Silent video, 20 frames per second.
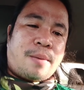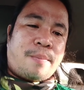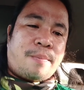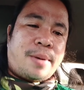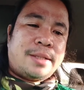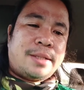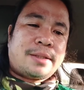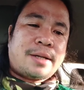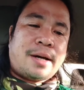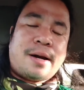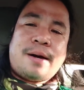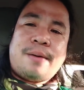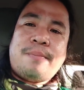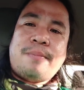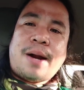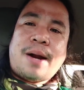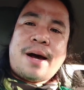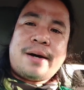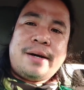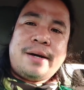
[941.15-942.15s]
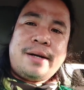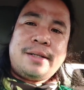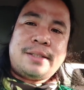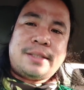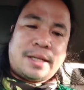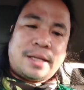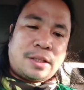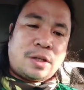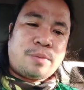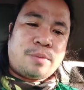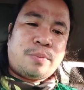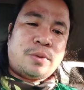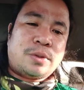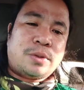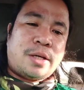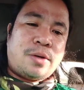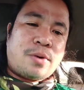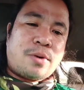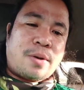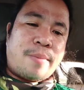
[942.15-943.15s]
Maskarang Vlogger, shoutout po
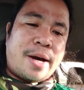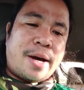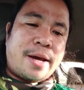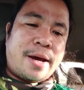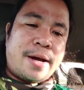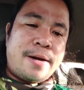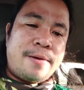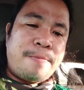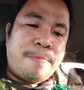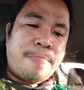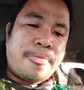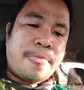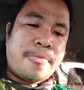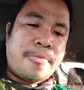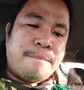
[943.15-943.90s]
sa iyo kabayan.